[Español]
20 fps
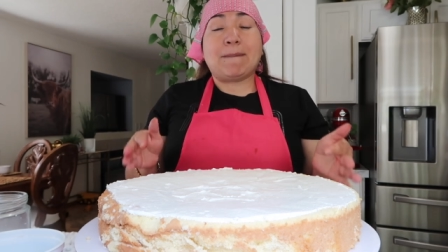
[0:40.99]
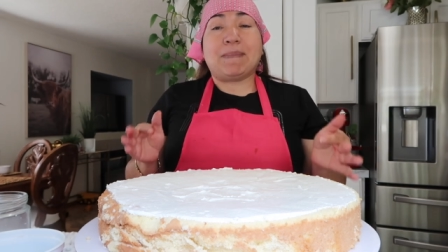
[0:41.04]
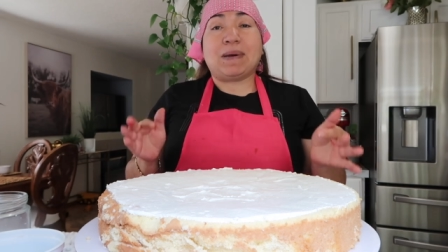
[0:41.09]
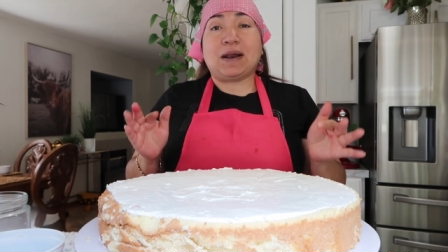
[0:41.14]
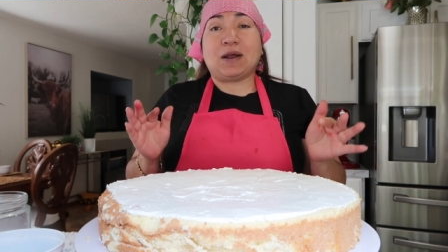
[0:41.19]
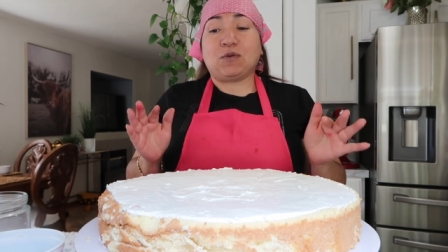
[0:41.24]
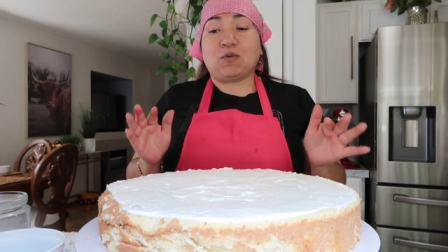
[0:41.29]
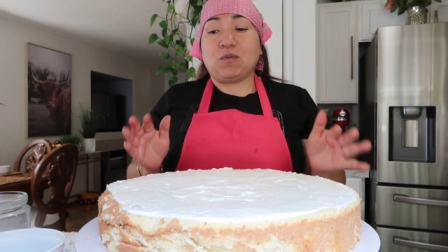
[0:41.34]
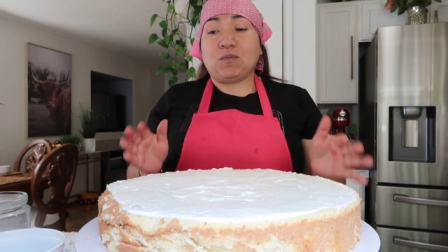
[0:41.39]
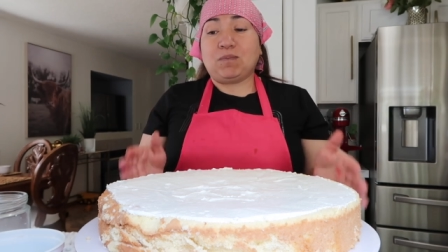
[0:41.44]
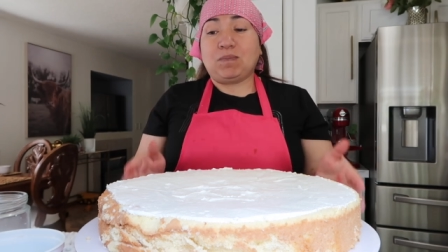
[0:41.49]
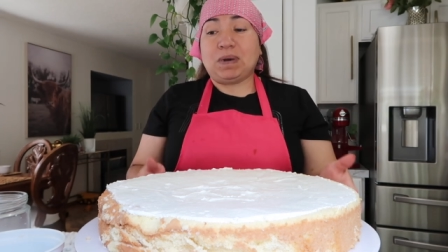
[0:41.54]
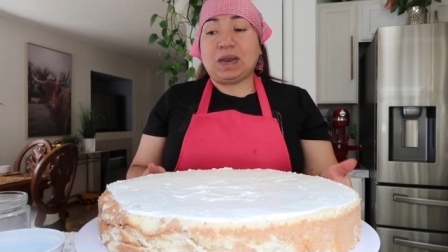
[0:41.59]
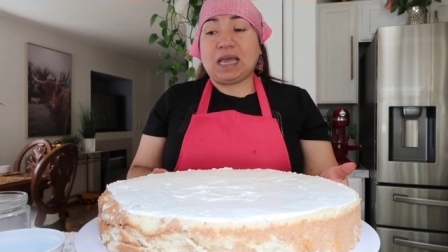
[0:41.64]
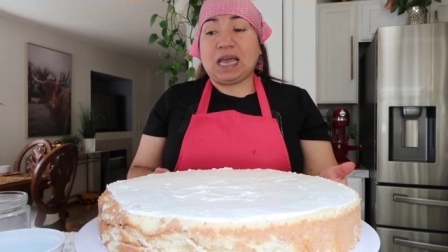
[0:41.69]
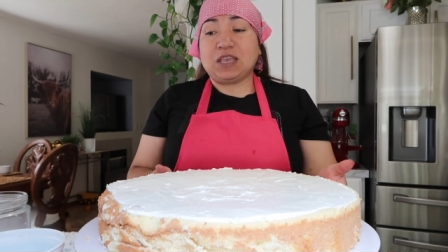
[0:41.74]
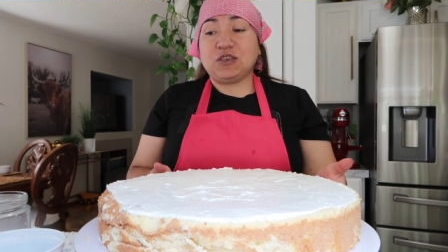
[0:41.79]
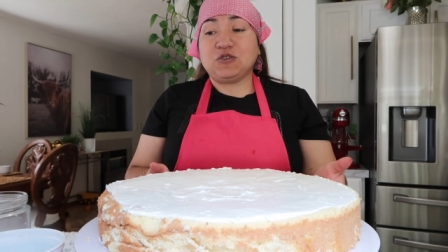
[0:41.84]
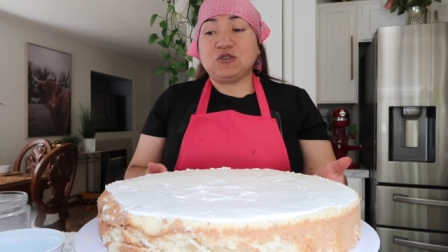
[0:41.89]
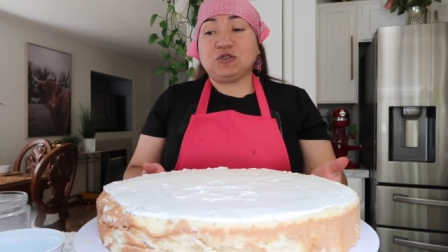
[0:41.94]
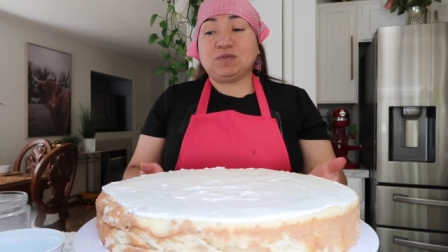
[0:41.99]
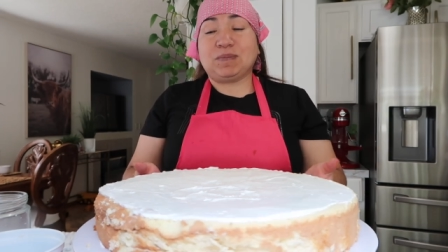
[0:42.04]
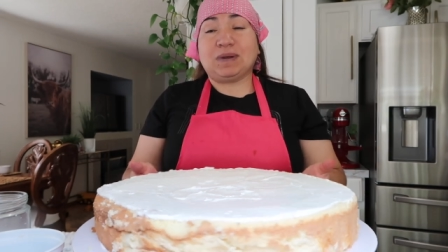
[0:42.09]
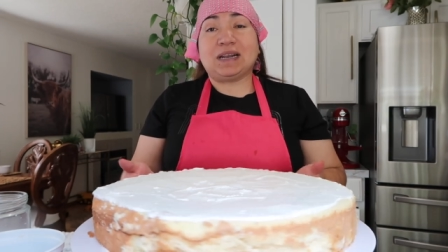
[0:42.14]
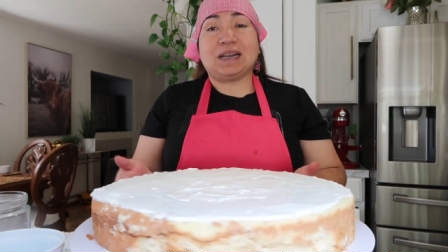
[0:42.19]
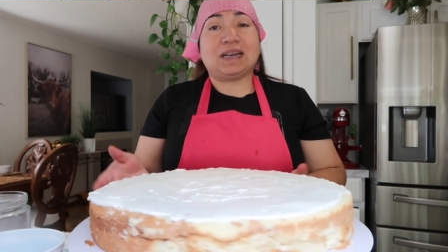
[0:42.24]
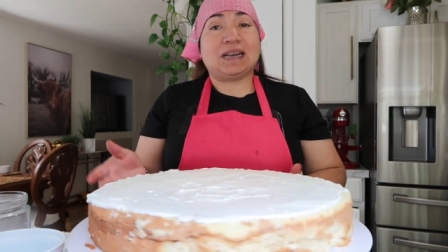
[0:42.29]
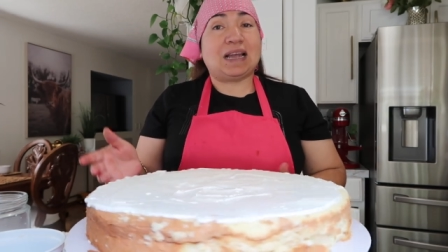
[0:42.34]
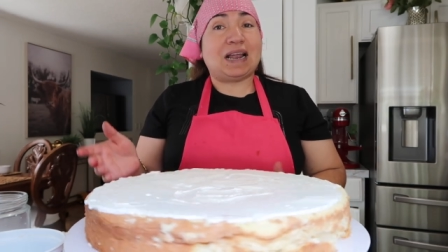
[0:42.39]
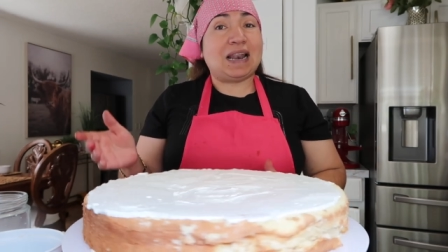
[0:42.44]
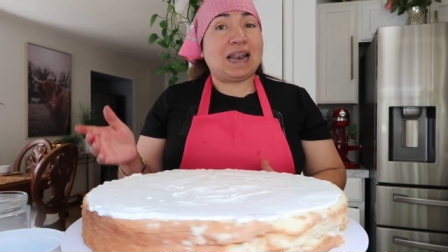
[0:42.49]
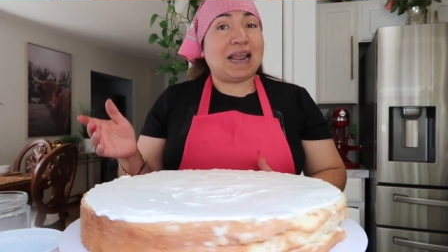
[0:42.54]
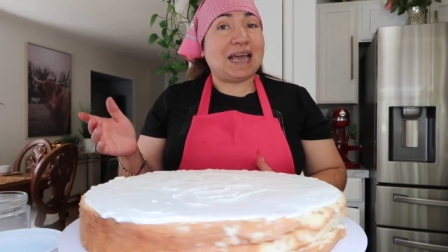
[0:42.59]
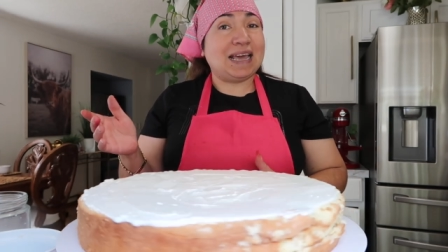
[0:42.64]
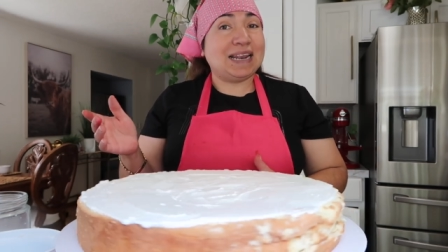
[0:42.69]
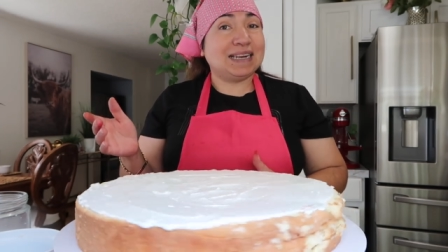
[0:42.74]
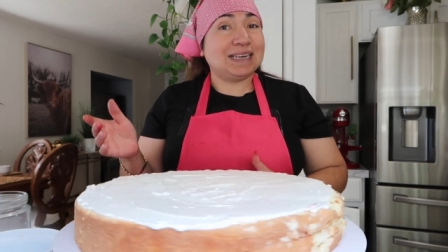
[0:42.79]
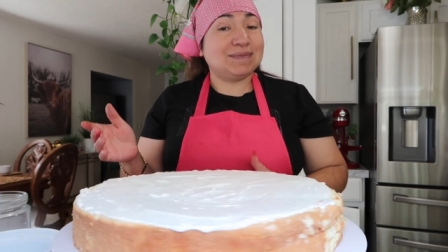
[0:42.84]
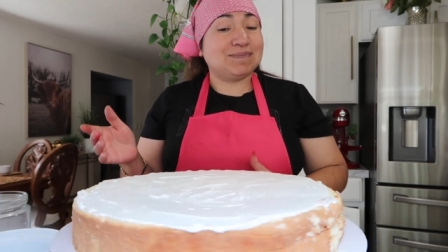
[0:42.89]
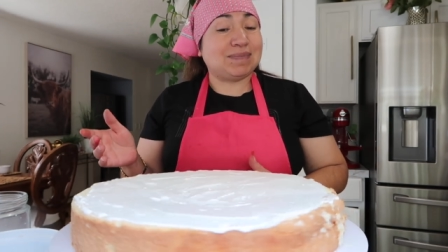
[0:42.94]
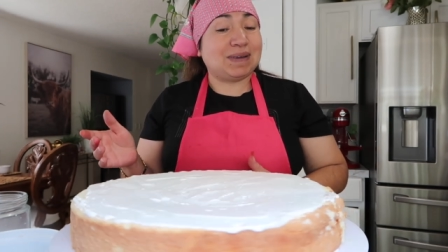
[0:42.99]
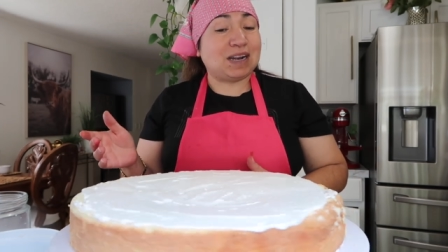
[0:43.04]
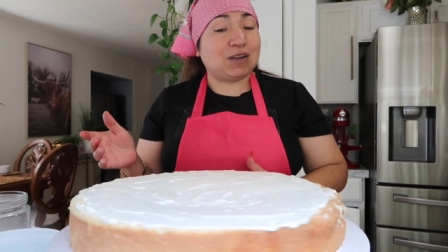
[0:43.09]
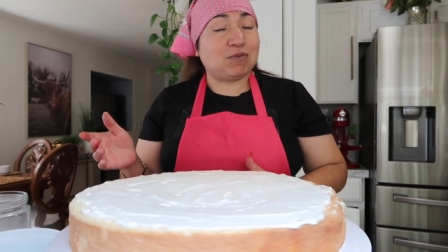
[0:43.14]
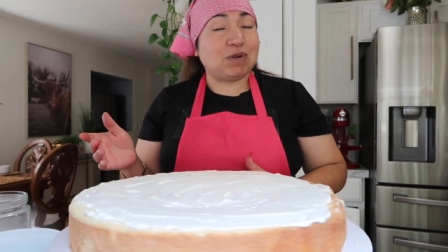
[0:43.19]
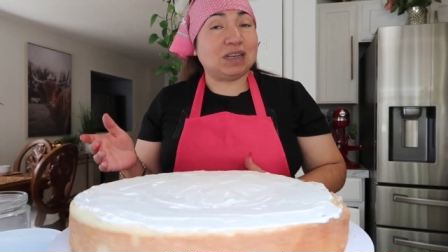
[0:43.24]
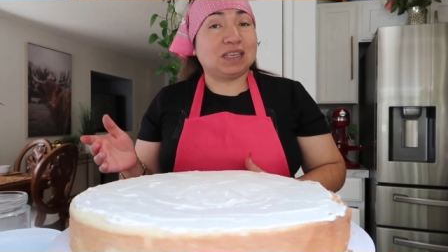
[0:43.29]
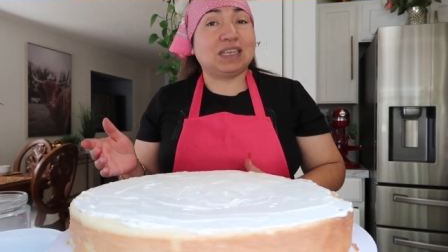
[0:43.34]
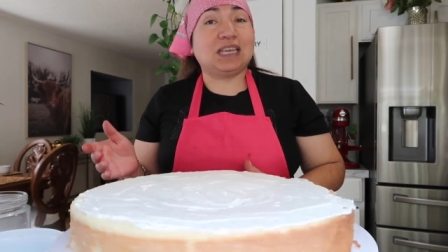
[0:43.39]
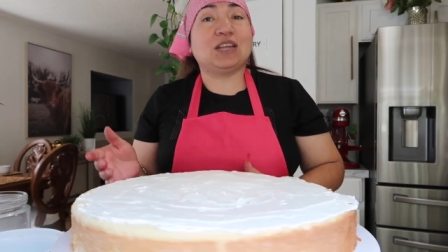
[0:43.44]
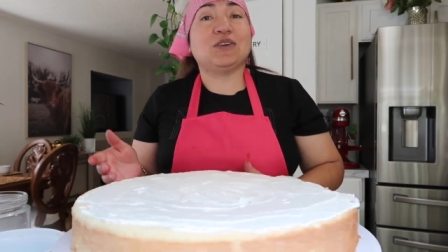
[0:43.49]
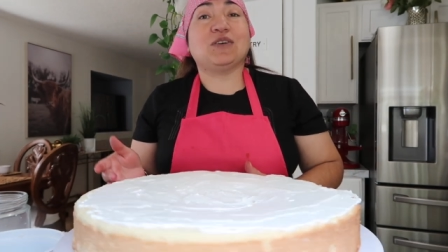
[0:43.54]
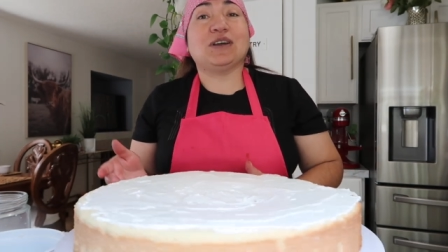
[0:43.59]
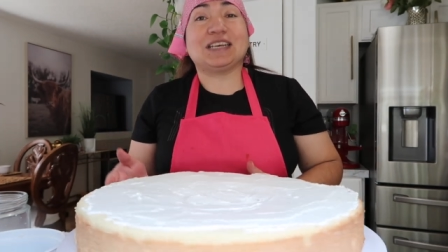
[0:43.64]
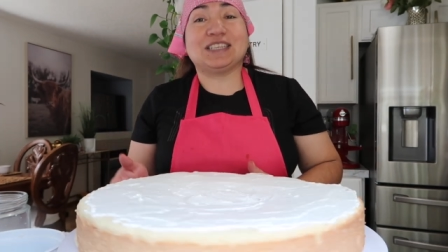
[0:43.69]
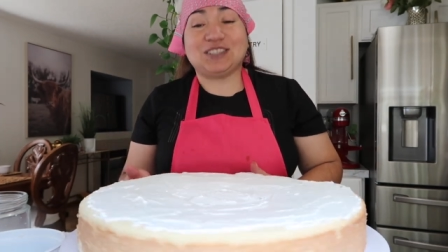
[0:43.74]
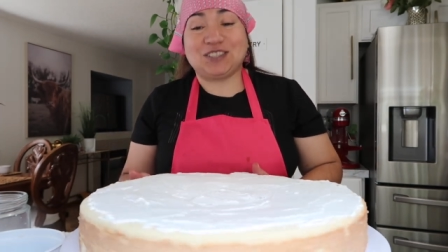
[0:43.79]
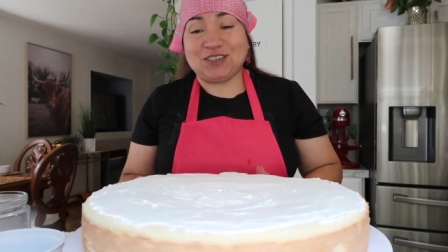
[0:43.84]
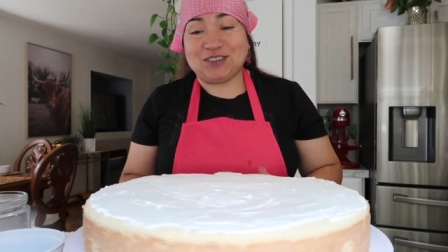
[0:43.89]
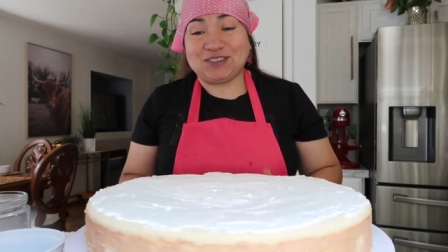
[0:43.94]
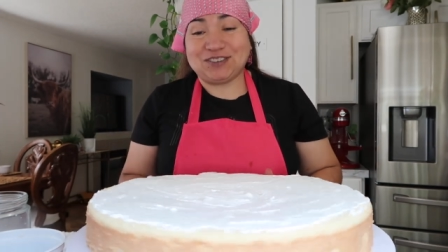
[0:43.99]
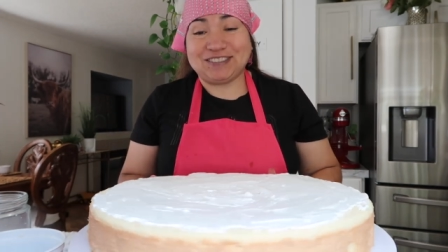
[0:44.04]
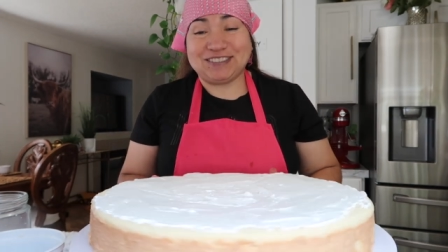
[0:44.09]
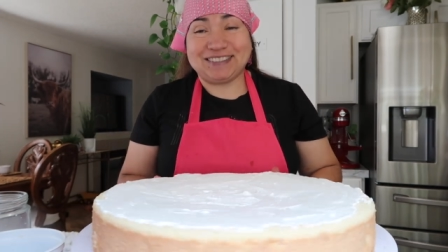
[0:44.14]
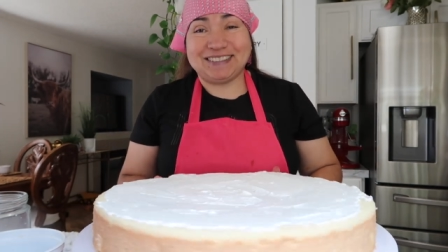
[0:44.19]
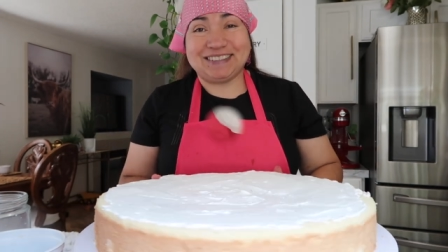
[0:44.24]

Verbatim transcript: para cumpleaños, para regalar, para cualquier ocasión.